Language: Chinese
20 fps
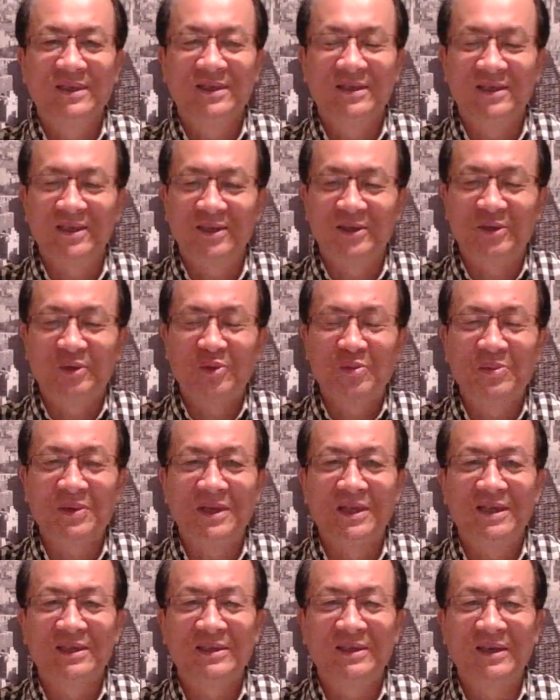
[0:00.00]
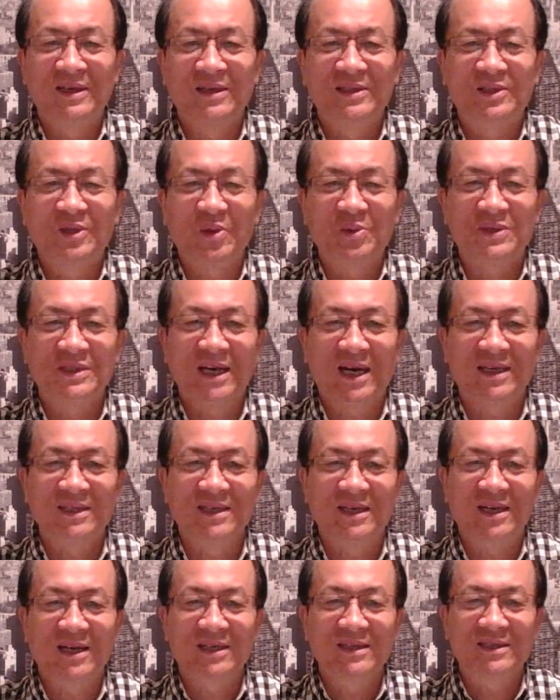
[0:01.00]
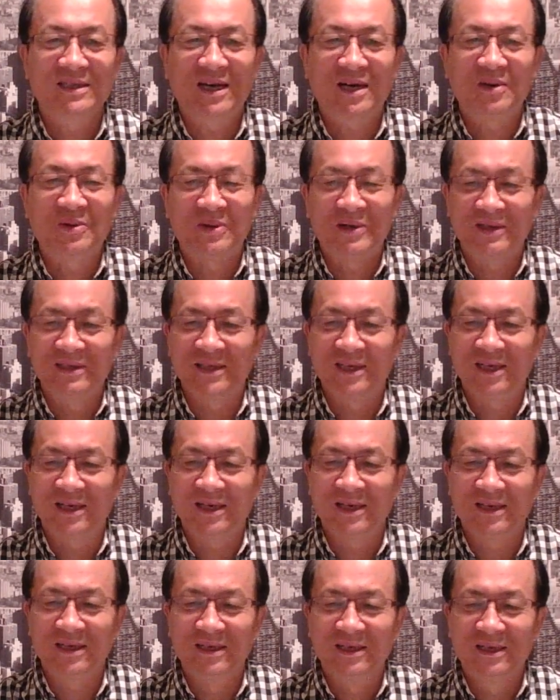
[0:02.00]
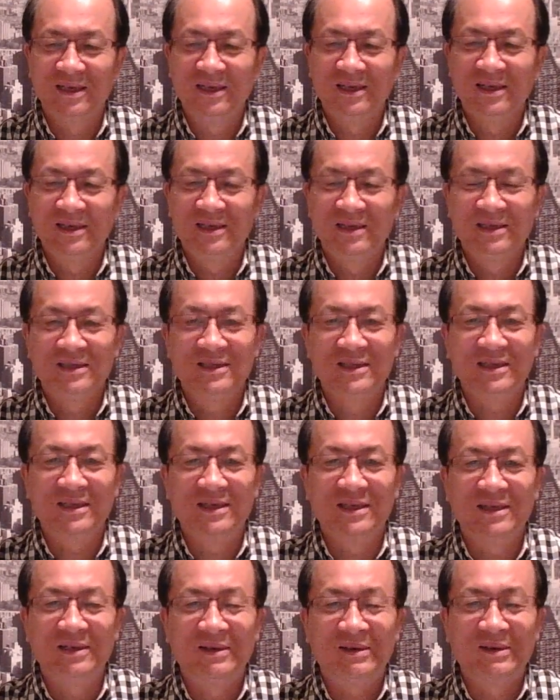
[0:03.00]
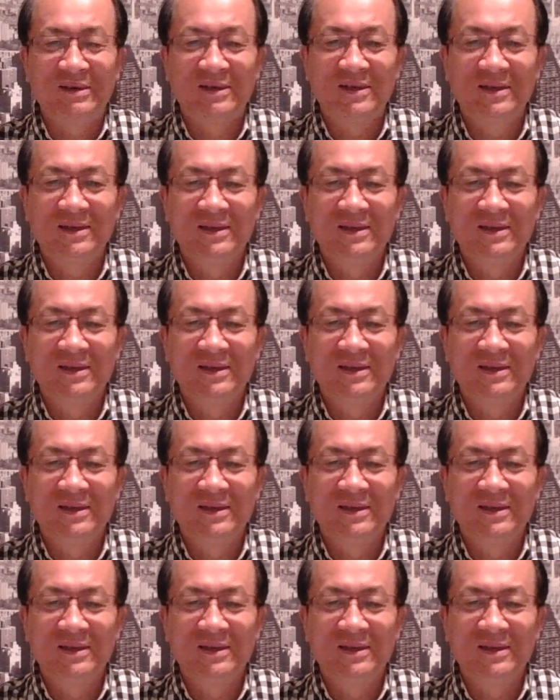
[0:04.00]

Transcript: 这个总比那些造假的啊、撒谎的哈，这个